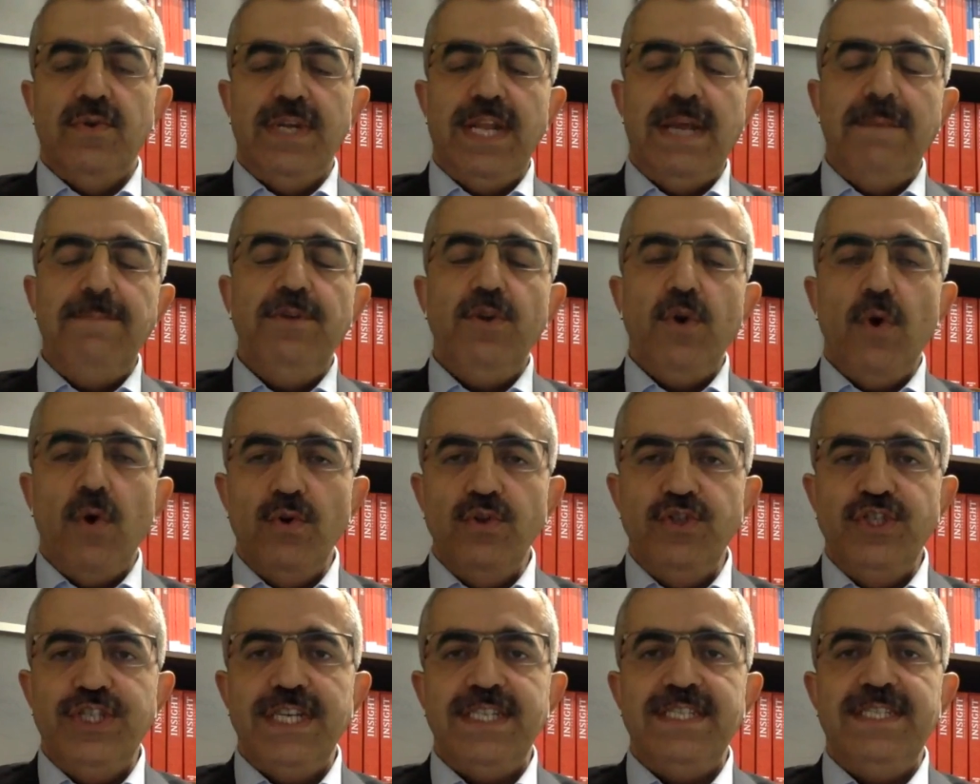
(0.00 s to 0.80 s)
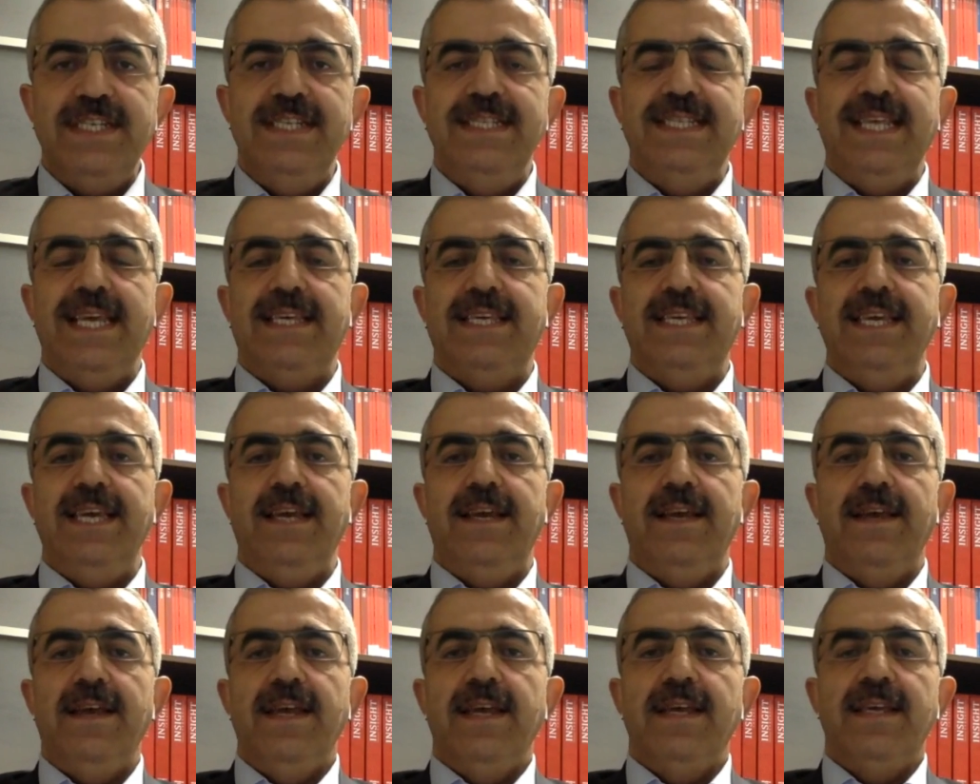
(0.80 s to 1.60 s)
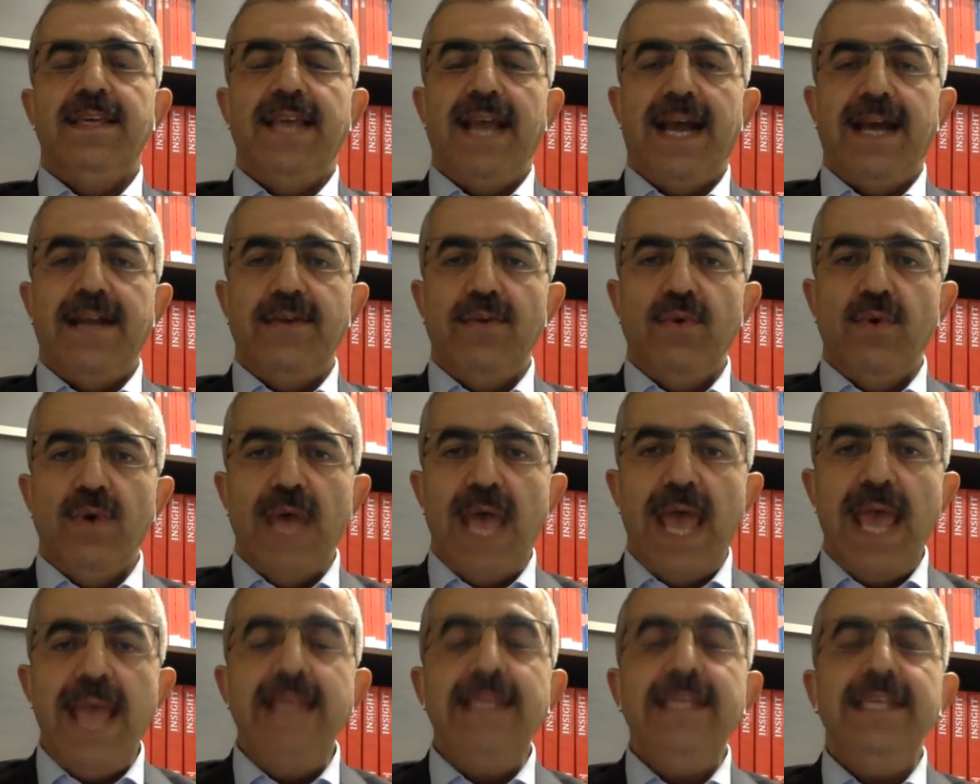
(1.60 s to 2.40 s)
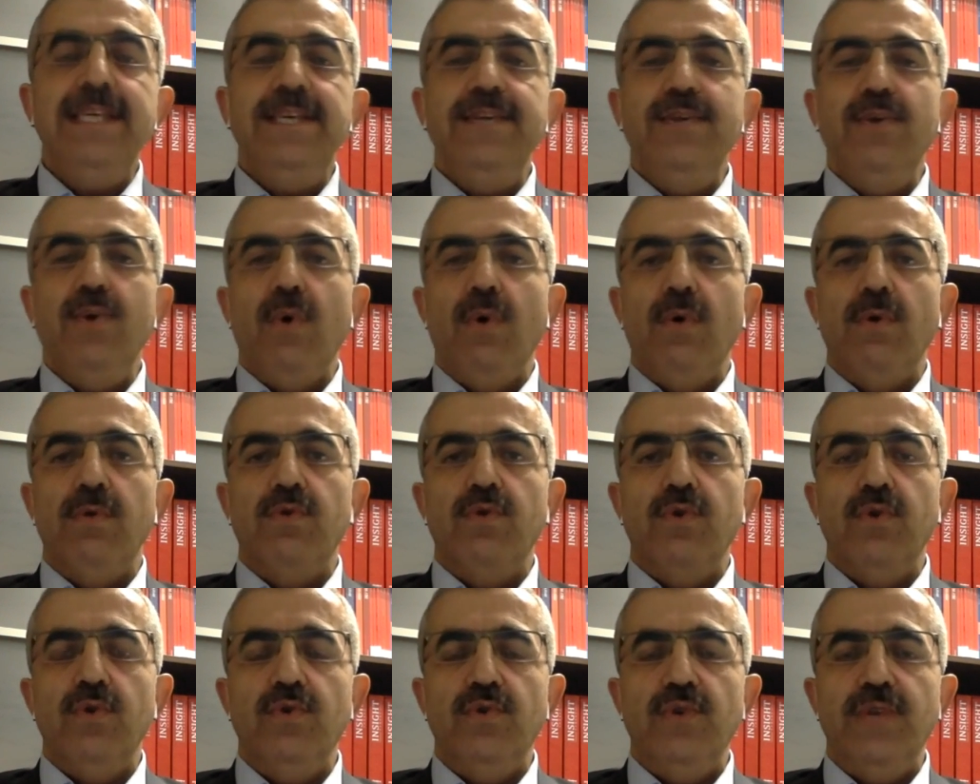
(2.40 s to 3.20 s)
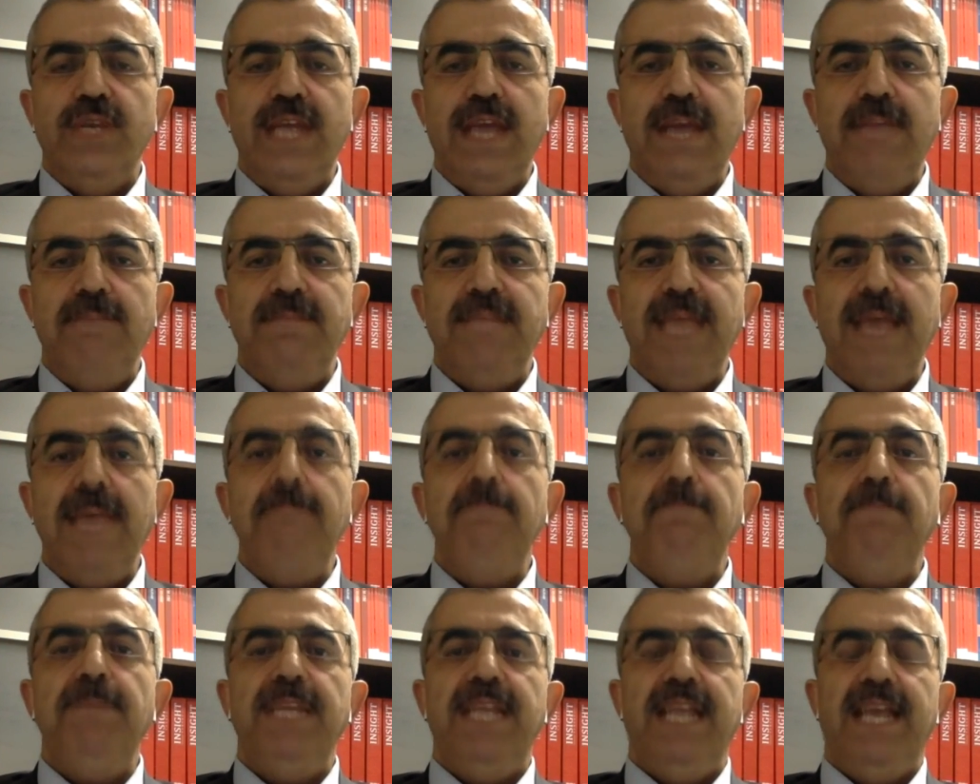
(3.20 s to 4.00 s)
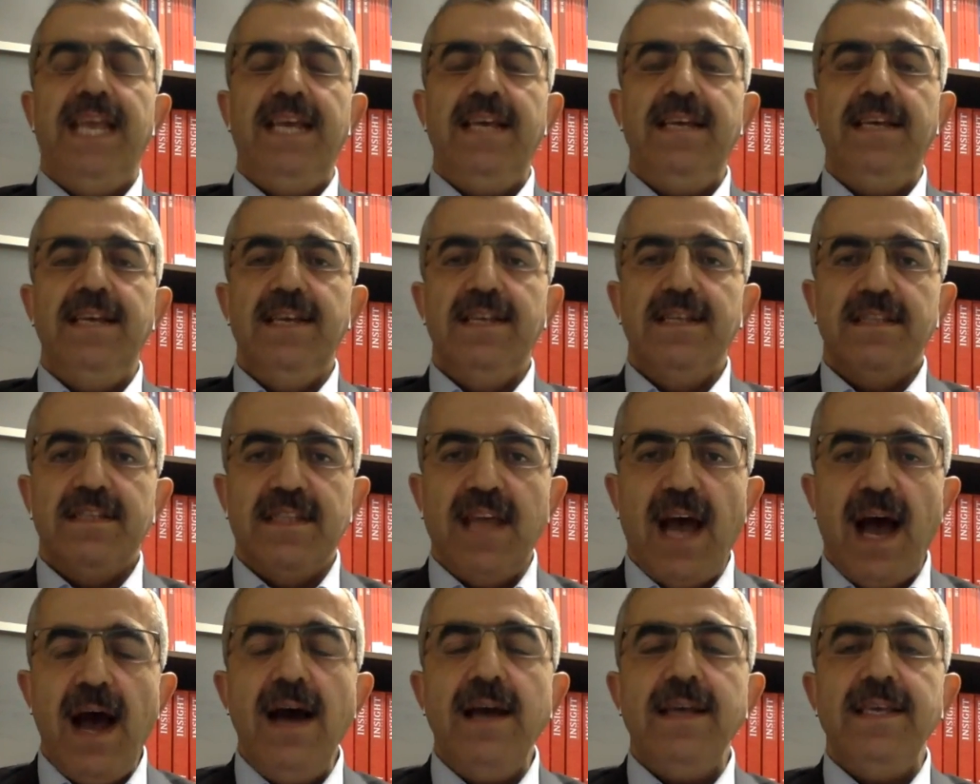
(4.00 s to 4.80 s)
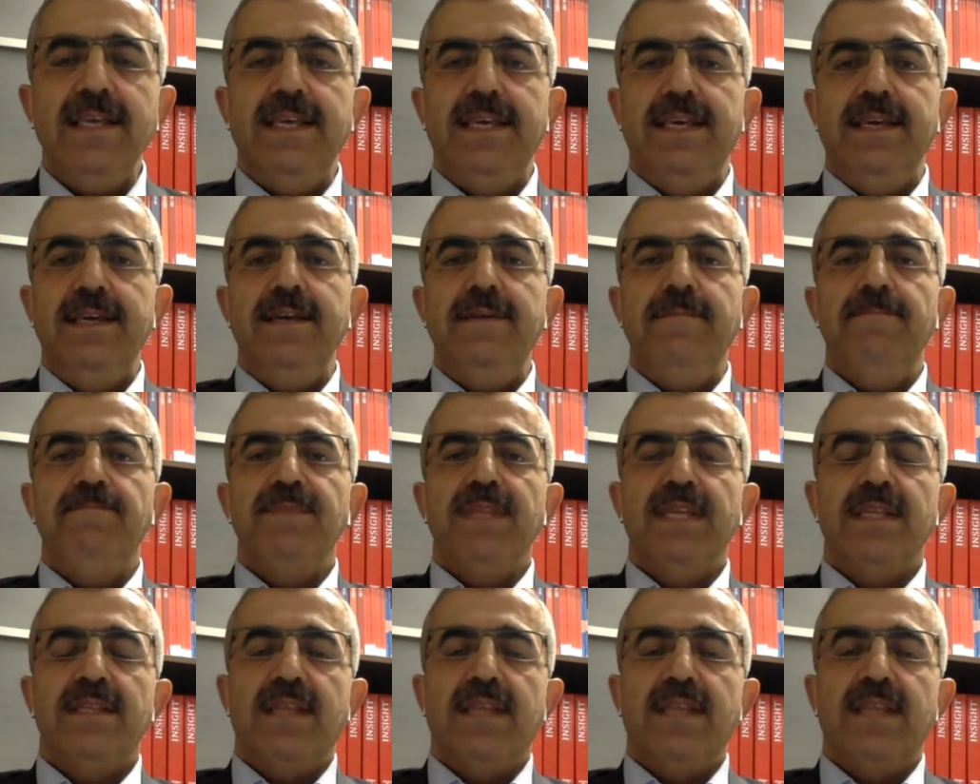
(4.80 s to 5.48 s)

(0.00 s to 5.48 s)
dönemin öncesindeki yani o en iyi olduğu dönemden bile daha iyi,